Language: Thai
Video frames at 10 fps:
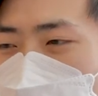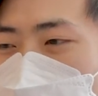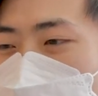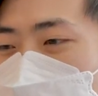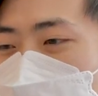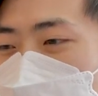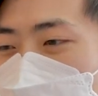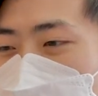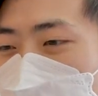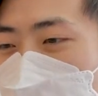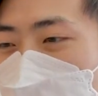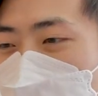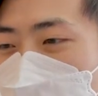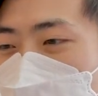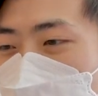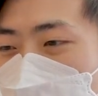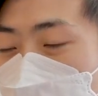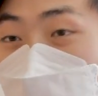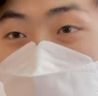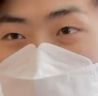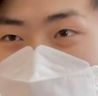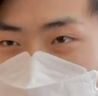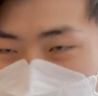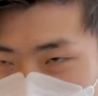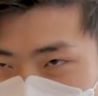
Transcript: ความบริการ